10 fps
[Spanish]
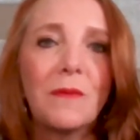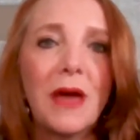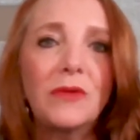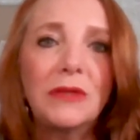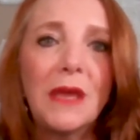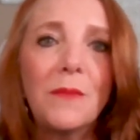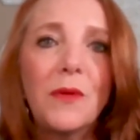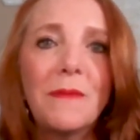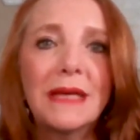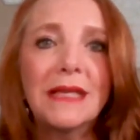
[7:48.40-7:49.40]
tomar un
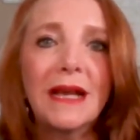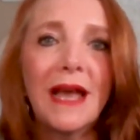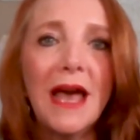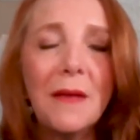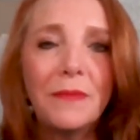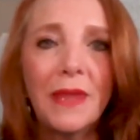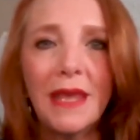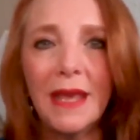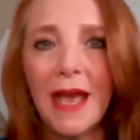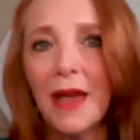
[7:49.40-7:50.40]
tiempo más acá,
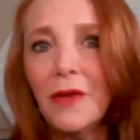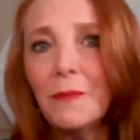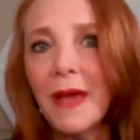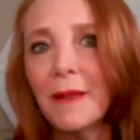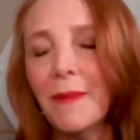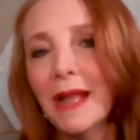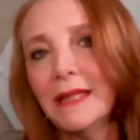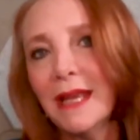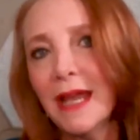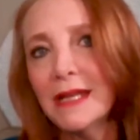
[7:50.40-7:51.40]
eh, Harold, para
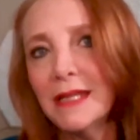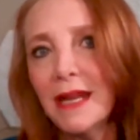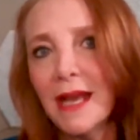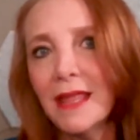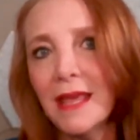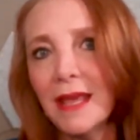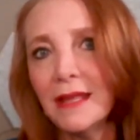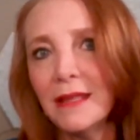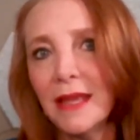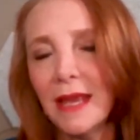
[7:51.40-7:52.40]
platicar acerca
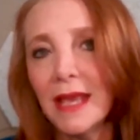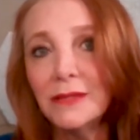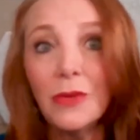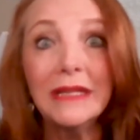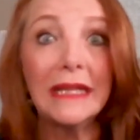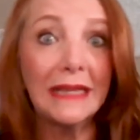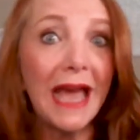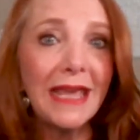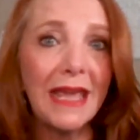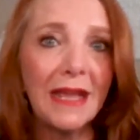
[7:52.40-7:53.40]
de, esto en
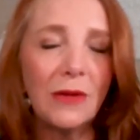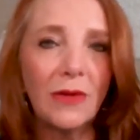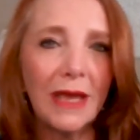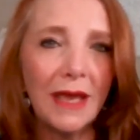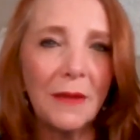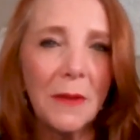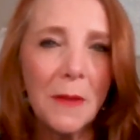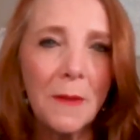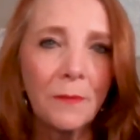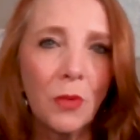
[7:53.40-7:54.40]
detalle, en lo que,
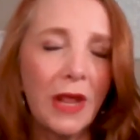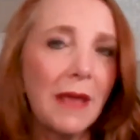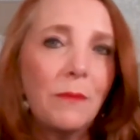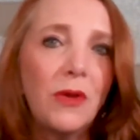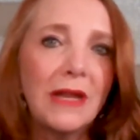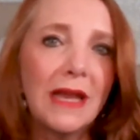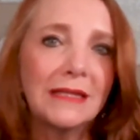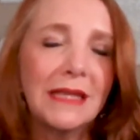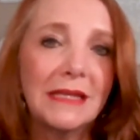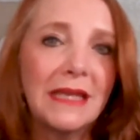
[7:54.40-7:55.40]
por ejemplo, en
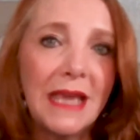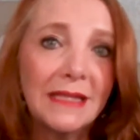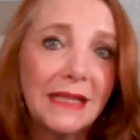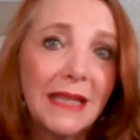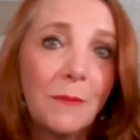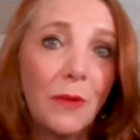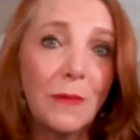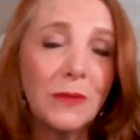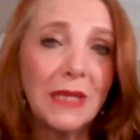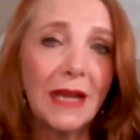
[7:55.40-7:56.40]
las enseñanzas que
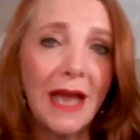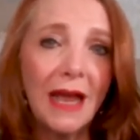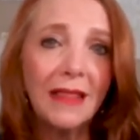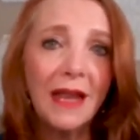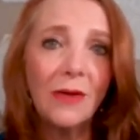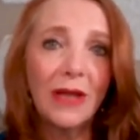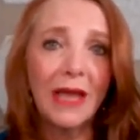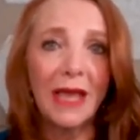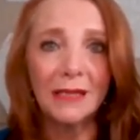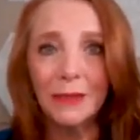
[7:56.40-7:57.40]
podemos sacar de lo que
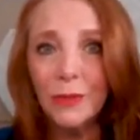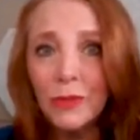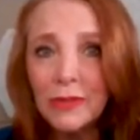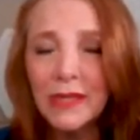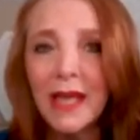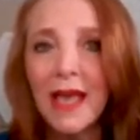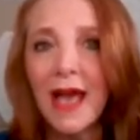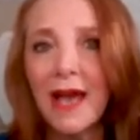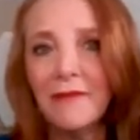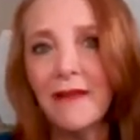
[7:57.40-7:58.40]
Jesús
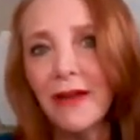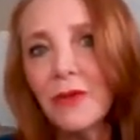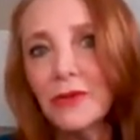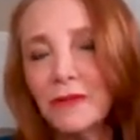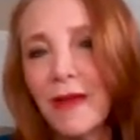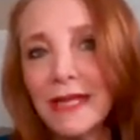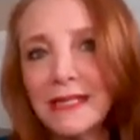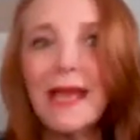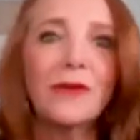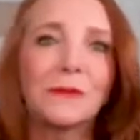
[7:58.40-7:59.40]
hablaba con los
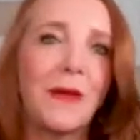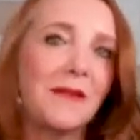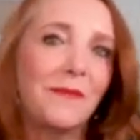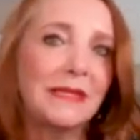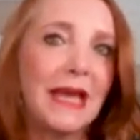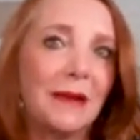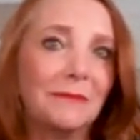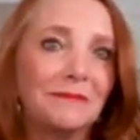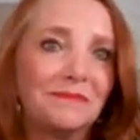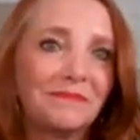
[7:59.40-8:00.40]
fariseos, para empezar.